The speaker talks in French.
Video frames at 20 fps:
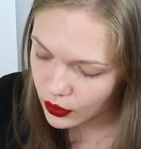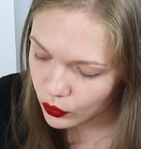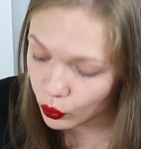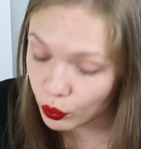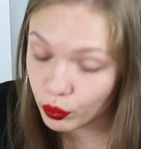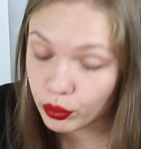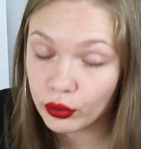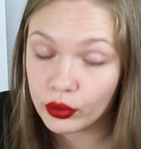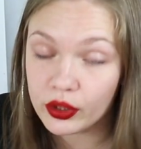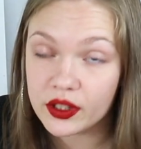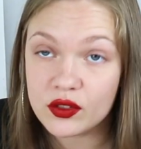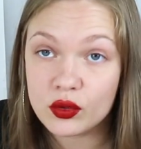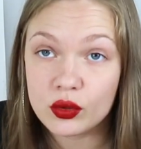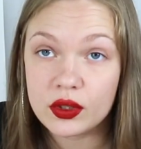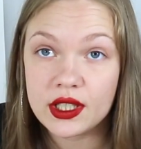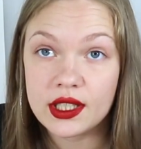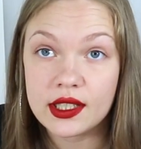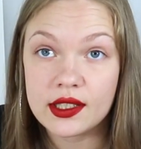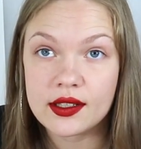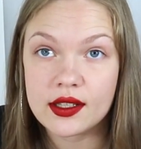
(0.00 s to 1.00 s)
Donc pour les
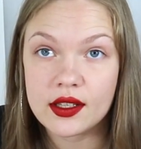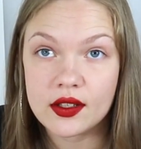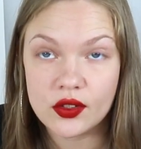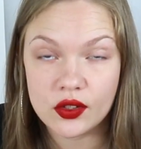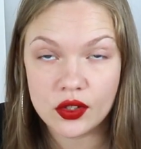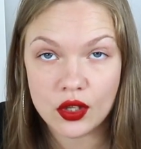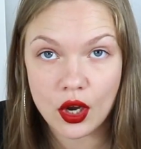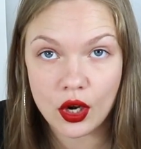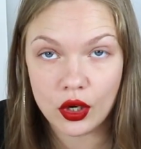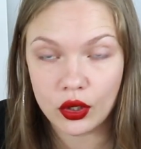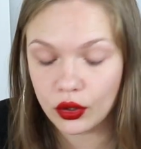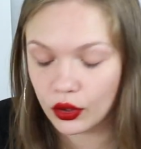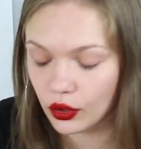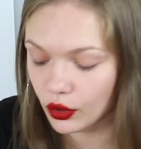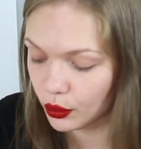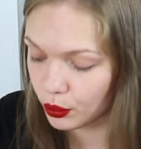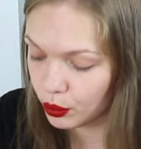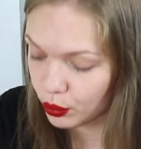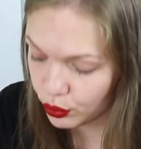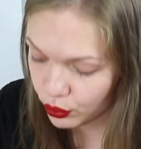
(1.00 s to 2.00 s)
utiliser seules,
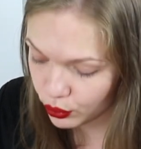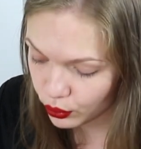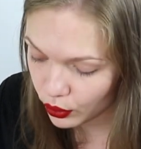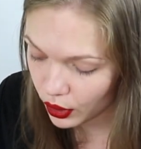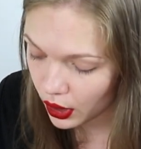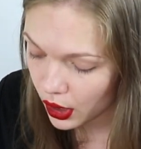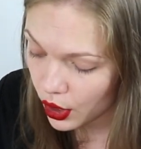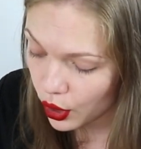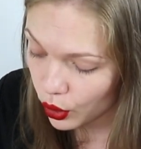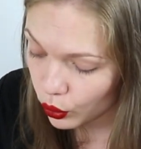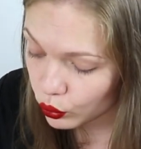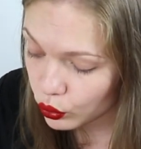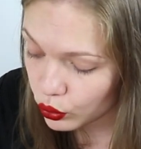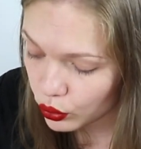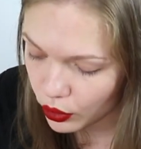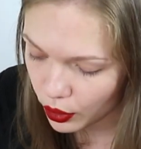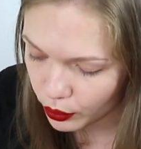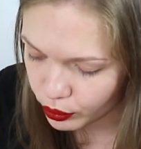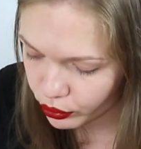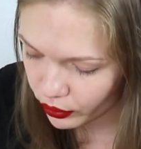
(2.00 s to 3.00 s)
euh, pures,
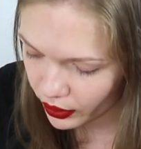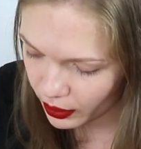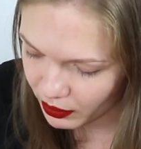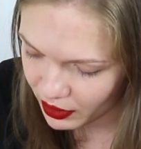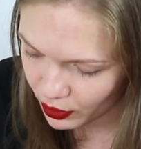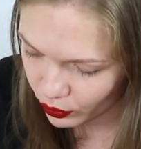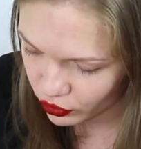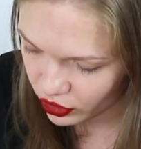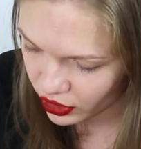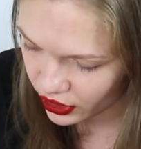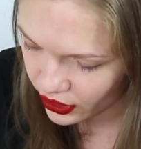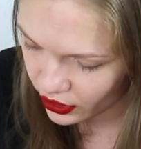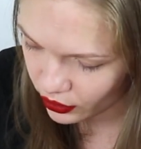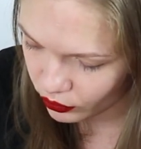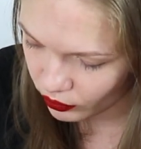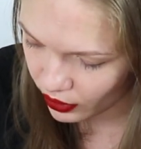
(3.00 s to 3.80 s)
ou euh, pour les mélanger.